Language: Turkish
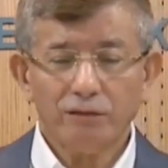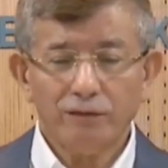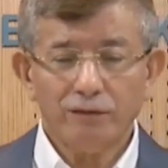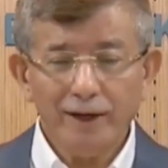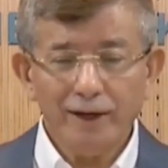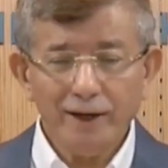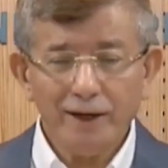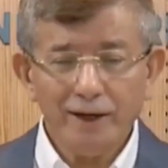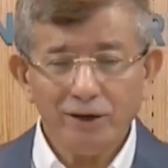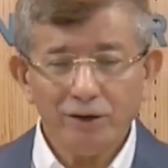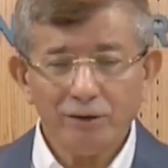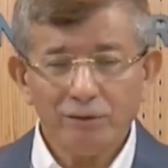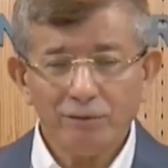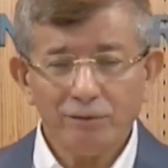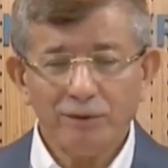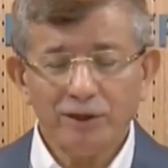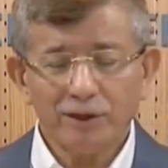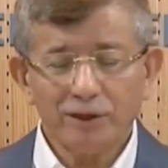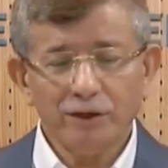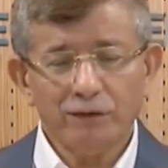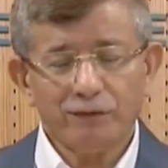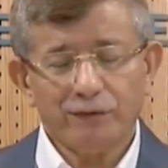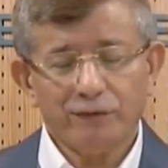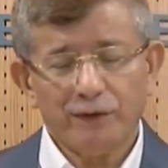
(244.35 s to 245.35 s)
Ve
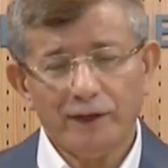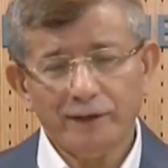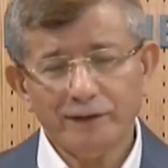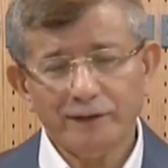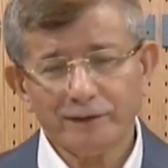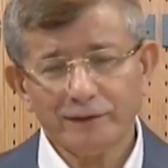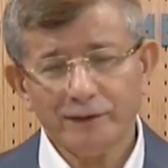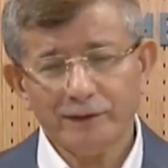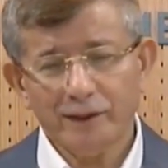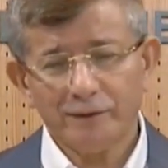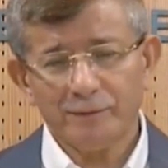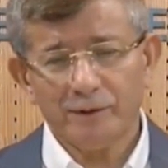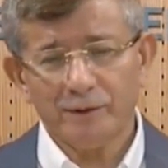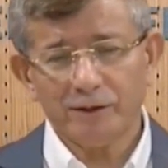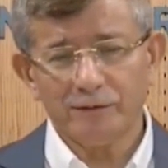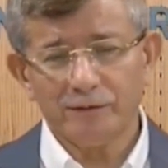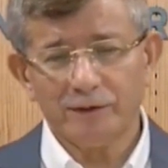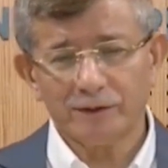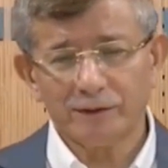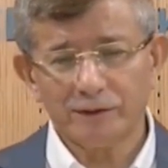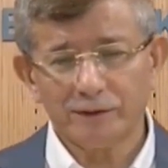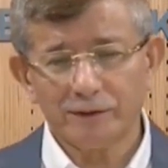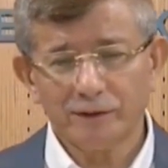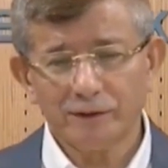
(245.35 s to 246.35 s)
bir de faiz
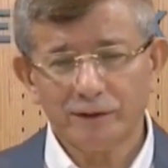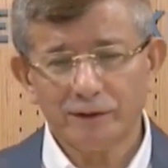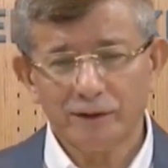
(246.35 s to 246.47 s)
sarmalı var.